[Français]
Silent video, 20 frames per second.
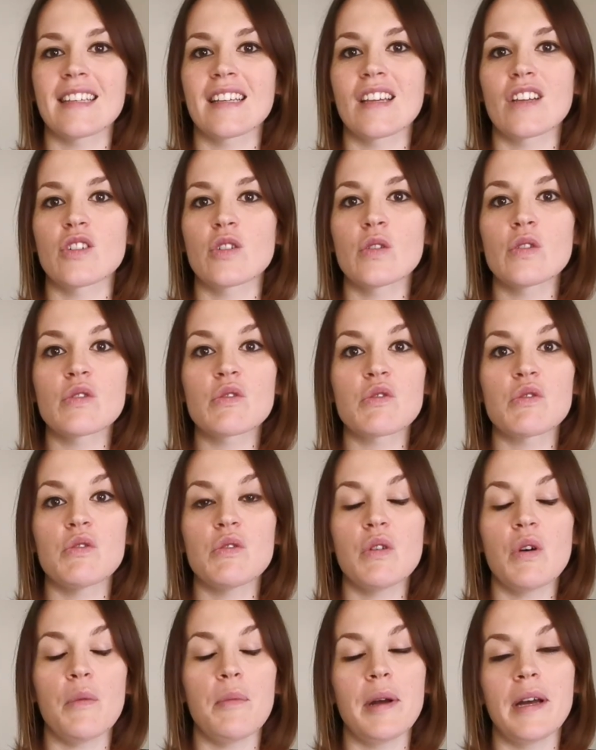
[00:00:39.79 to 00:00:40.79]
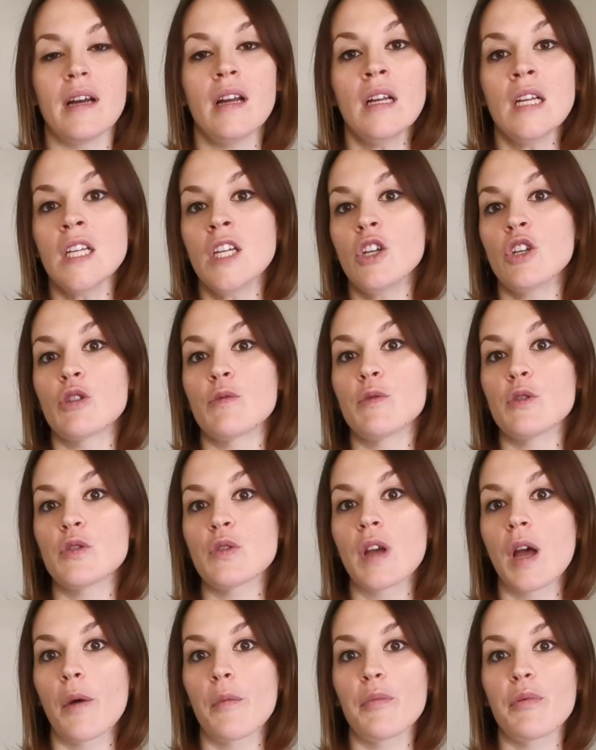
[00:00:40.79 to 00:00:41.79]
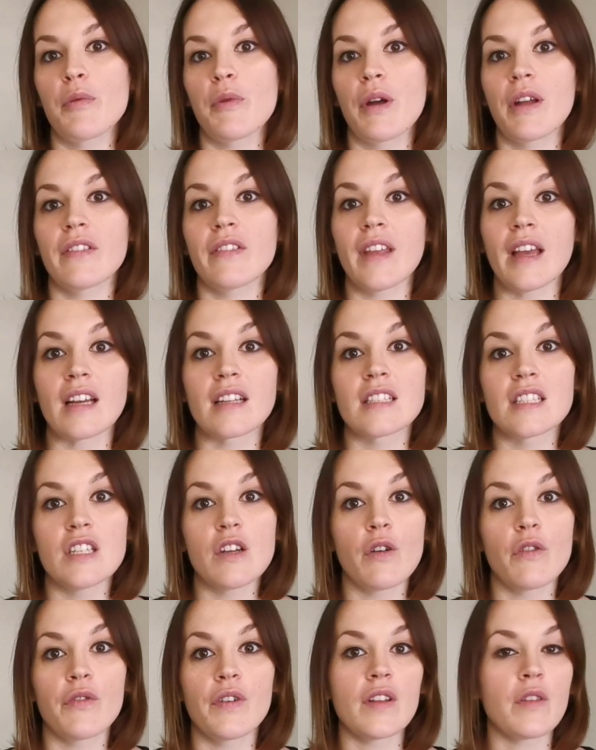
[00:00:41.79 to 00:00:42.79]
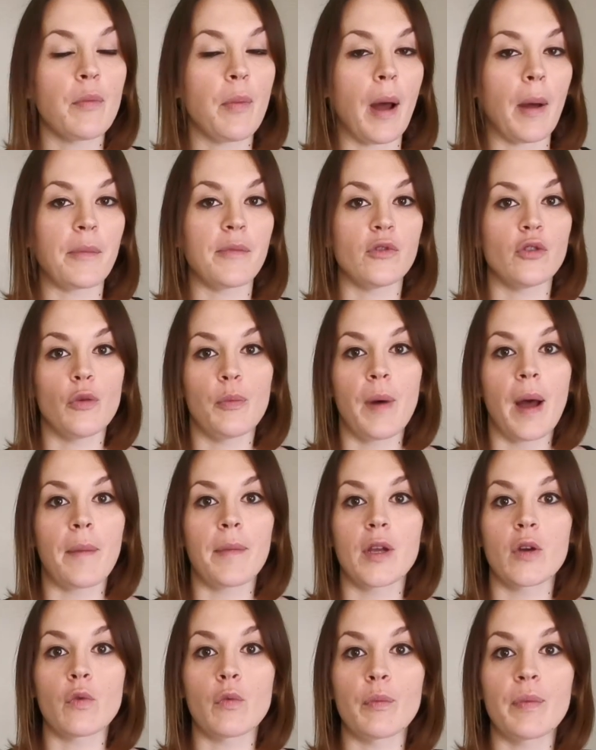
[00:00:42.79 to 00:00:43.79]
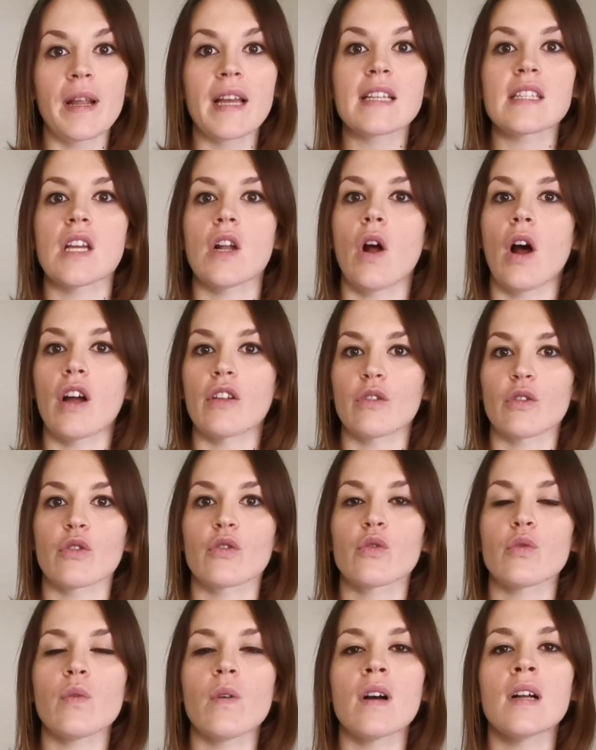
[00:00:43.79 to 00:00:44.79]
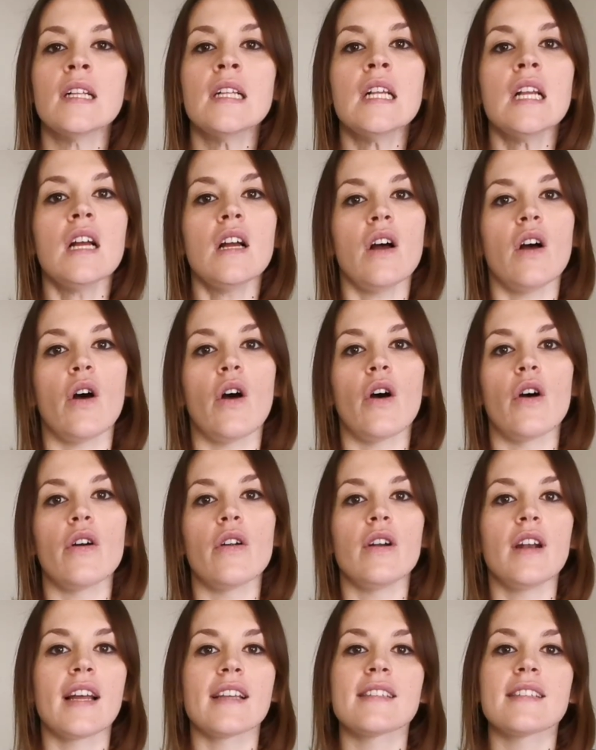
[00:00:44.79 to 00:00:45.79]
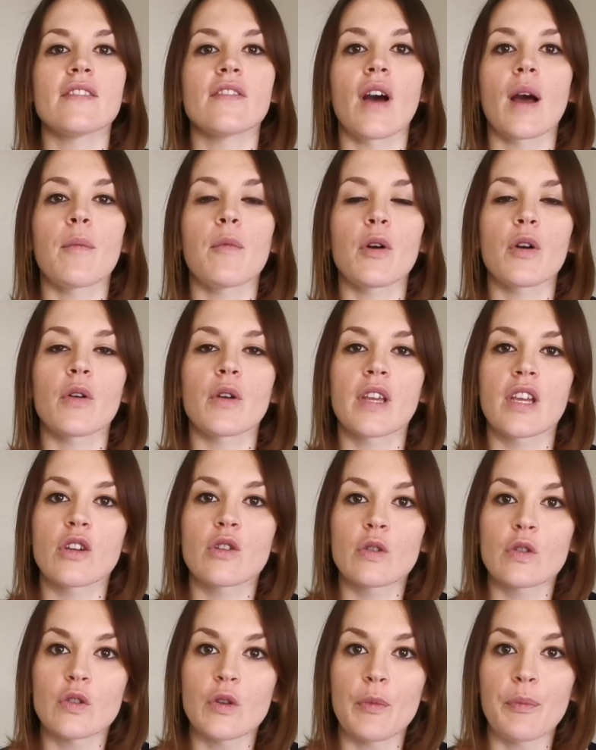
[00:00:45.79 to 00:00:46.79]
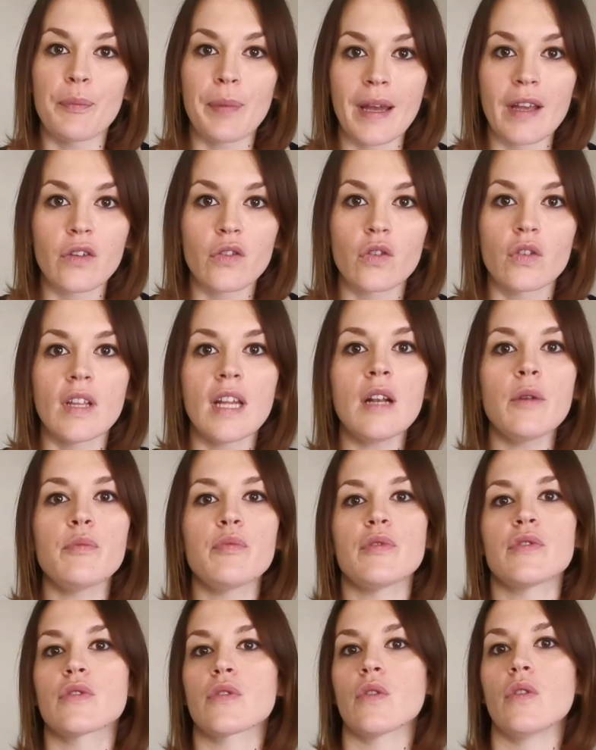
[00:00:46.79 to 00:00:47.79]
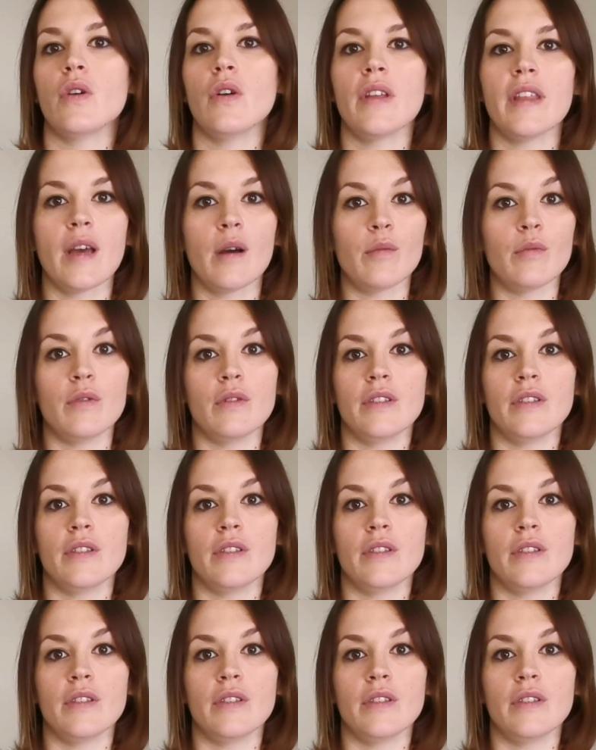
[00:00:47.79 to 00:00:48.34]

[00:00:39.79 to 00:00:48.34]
C'est quelque chose que bah, je me suis un peu interdit en fait par, de par mes complexes. Alors attention, hein, là c'est vraiment quelque chose de personnel puisque il y